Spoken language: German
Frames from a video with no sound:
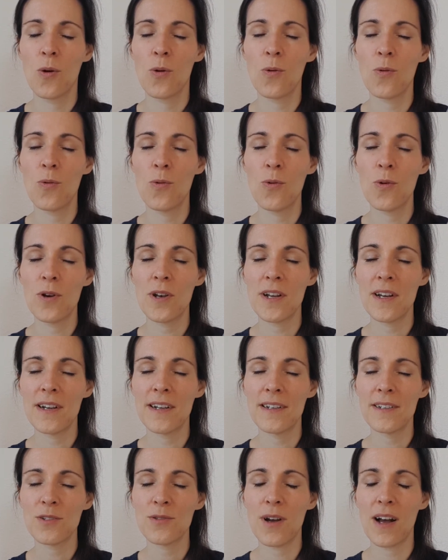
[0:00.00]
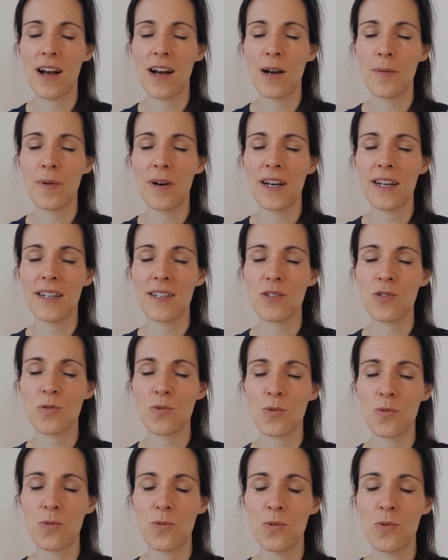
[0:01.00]
oder du arbeitest
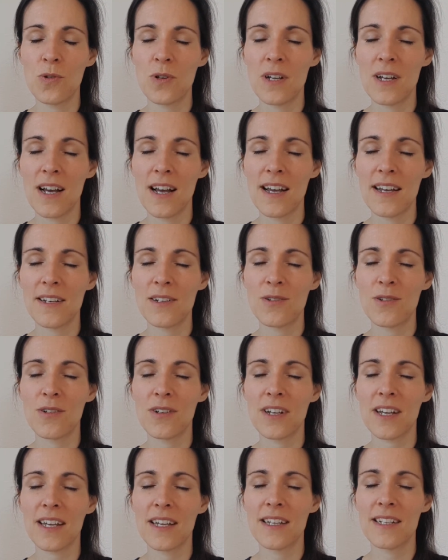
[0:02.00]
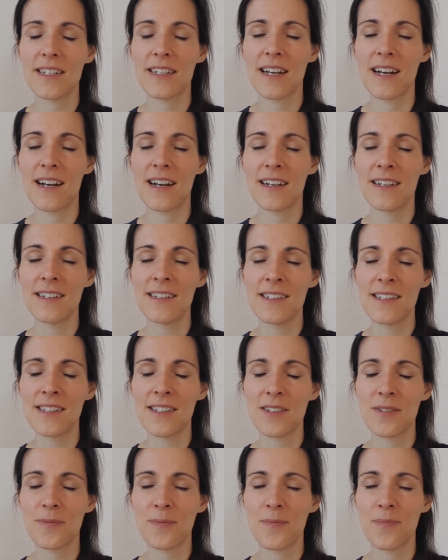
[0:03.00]
ohne eine konkrete Angst.
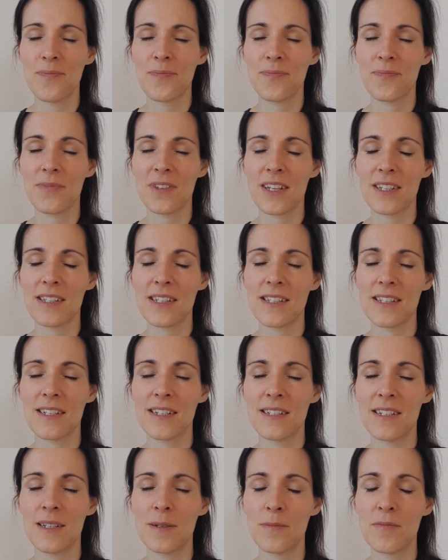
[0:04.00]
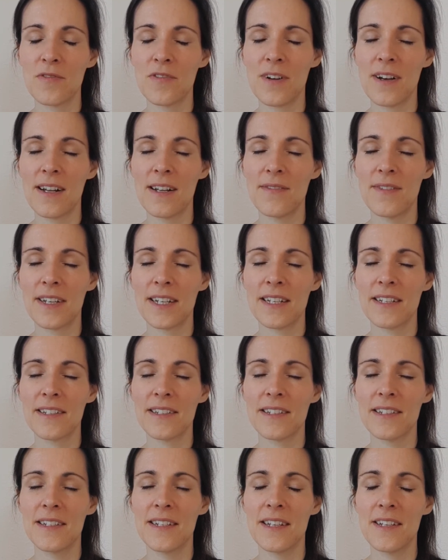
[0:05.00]
Das ist in dem Fall
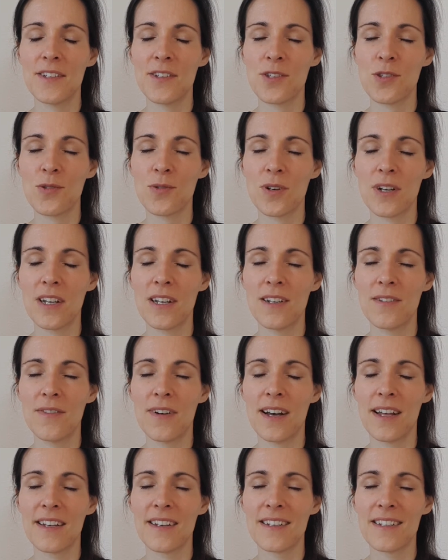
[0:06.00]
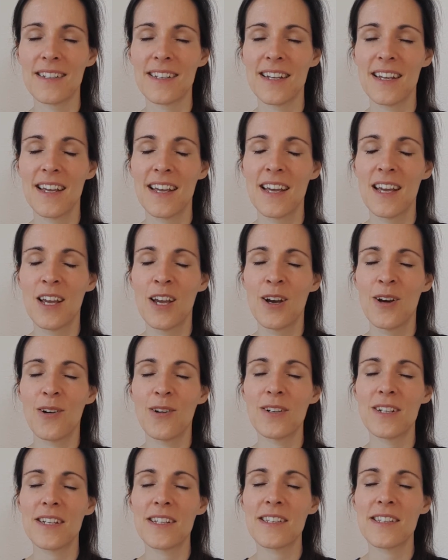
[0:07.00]
wirklich nicht so relevant.
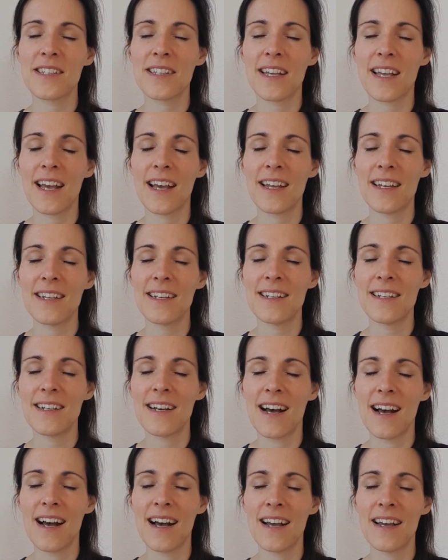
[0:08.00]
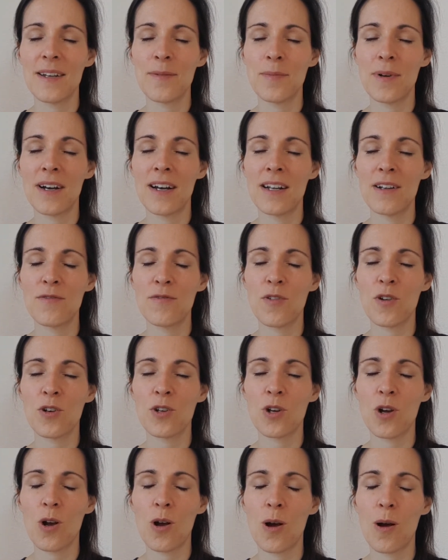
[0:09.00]
Und jetzt scanne einmal
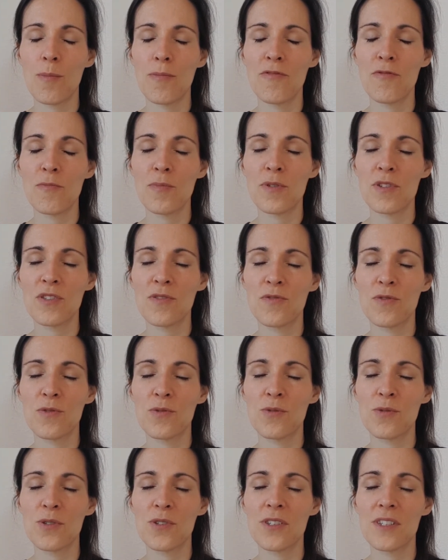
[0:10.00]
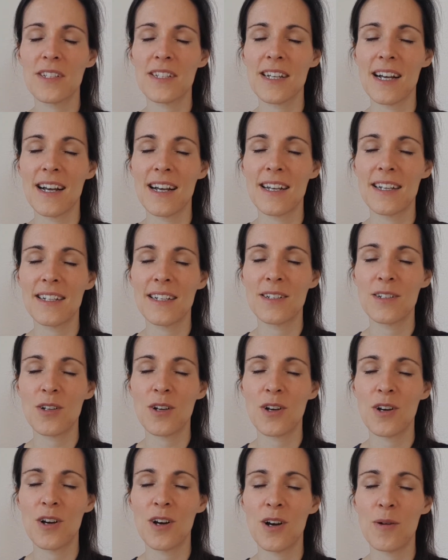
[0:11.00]
von Kopf bis Fuß deinen
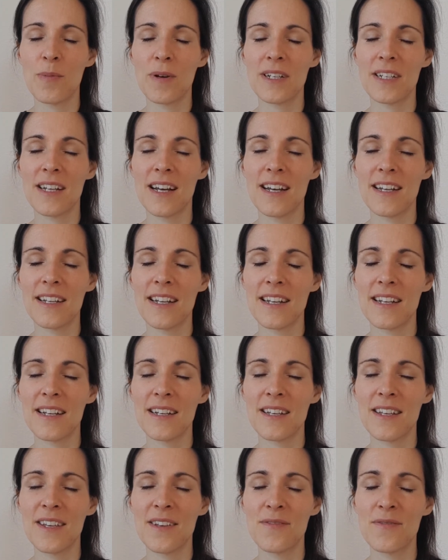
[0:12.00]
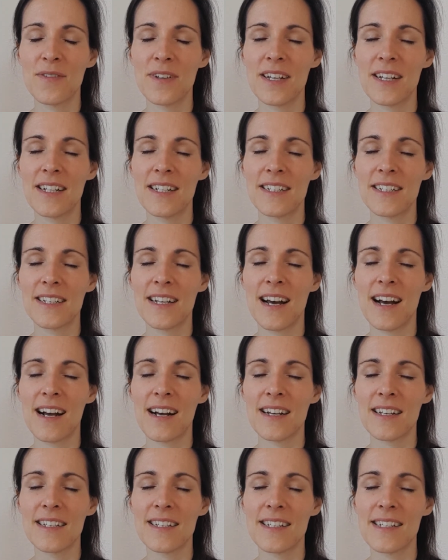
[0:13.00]
Körper, dein Energiefeld
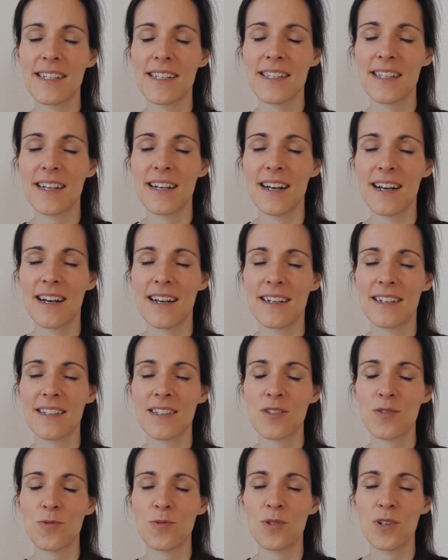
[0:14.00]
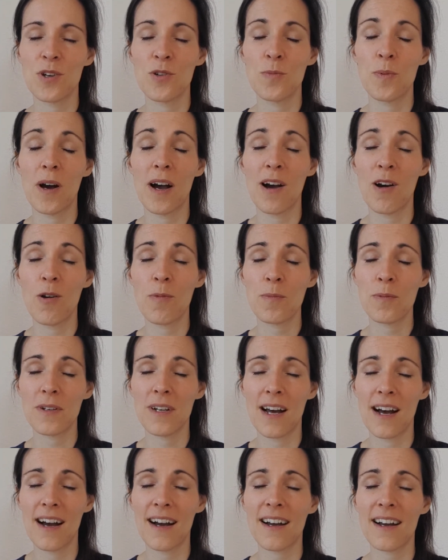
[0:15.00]
nach dieser Angst oder überhaupt
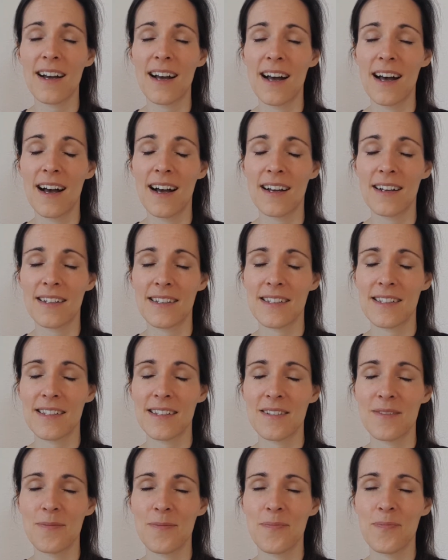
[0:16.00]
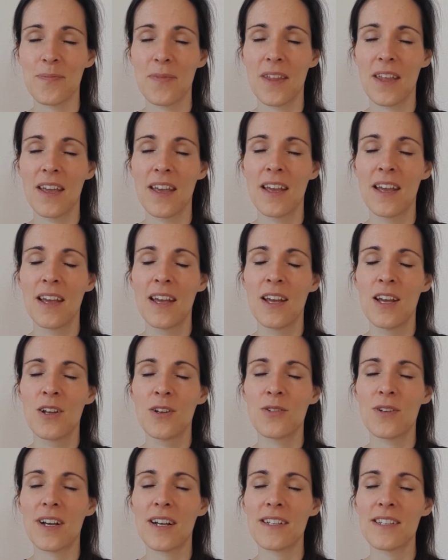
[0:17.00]
nach Angst.
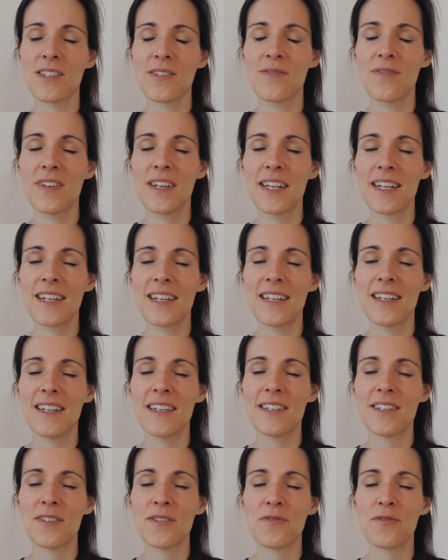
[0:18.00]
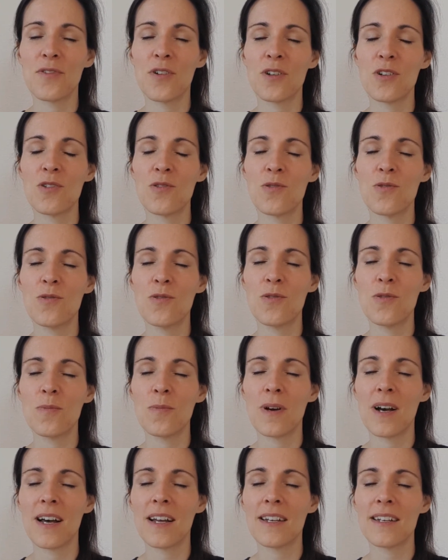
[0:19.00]
Du kannst wirklich von
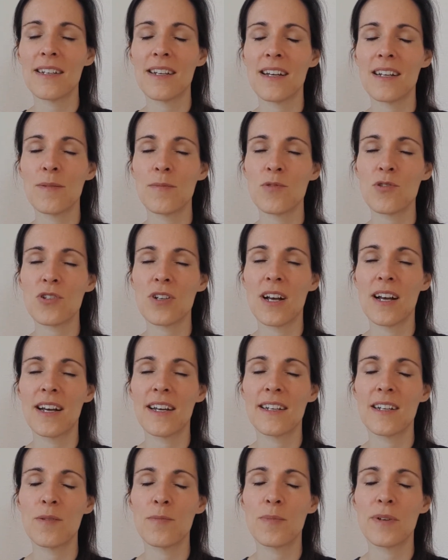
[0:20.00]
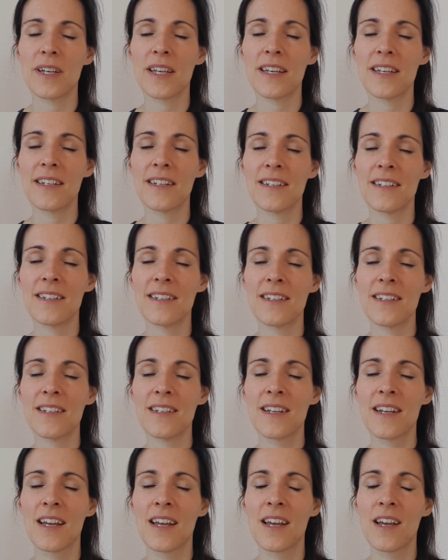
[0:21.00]
oben an deinem Scheitel beginnen.
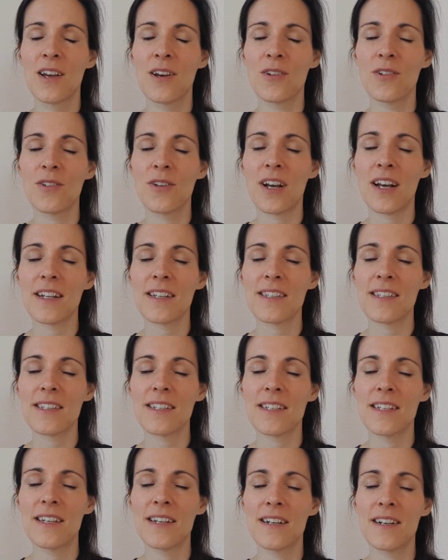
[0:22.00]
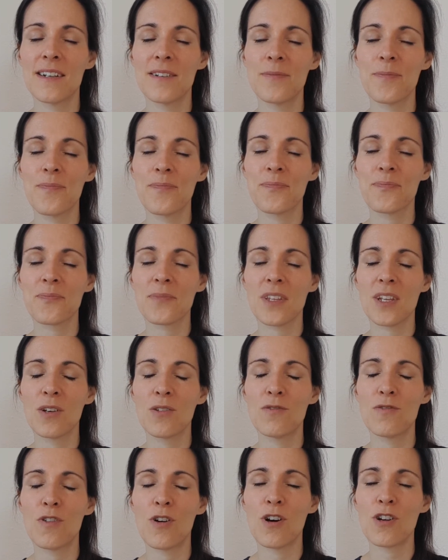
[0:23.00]
Du kannst dir
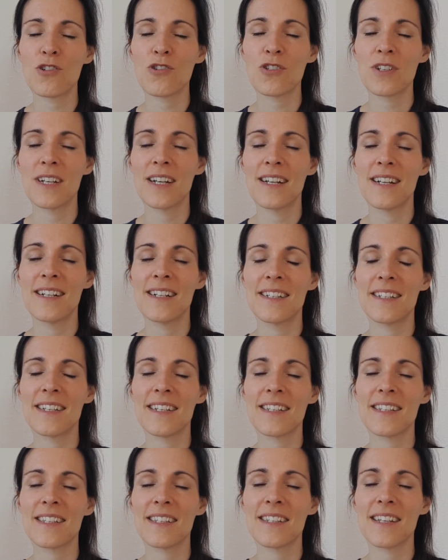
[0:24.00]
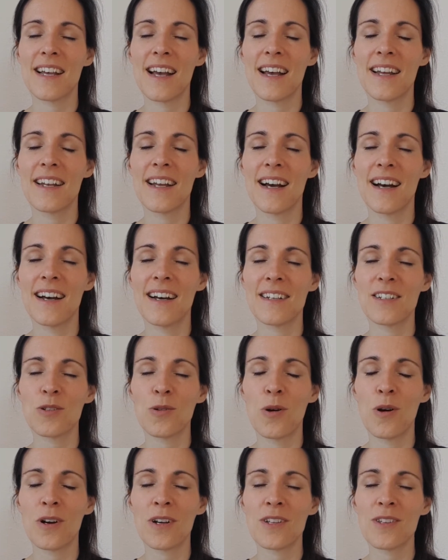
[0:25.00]
vorstellen, dass eine
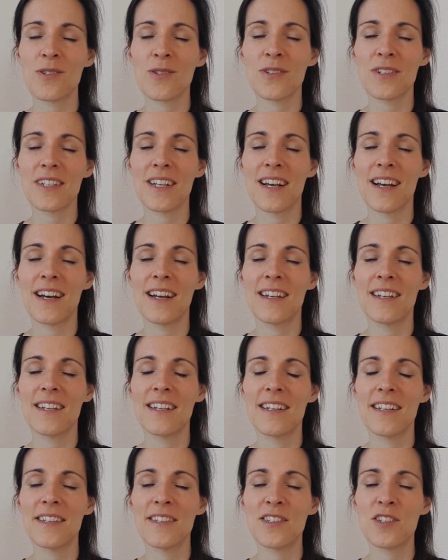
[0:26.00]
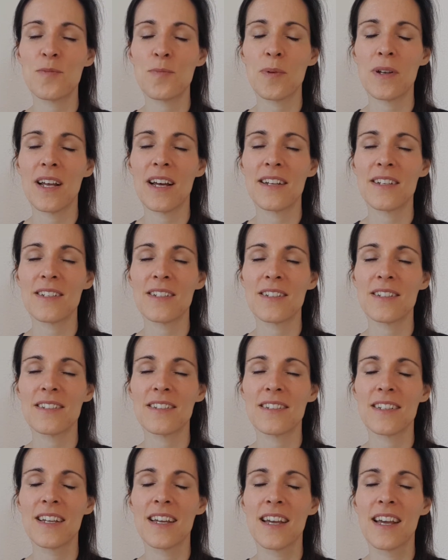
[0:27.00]
Art horizontale Lichtplatte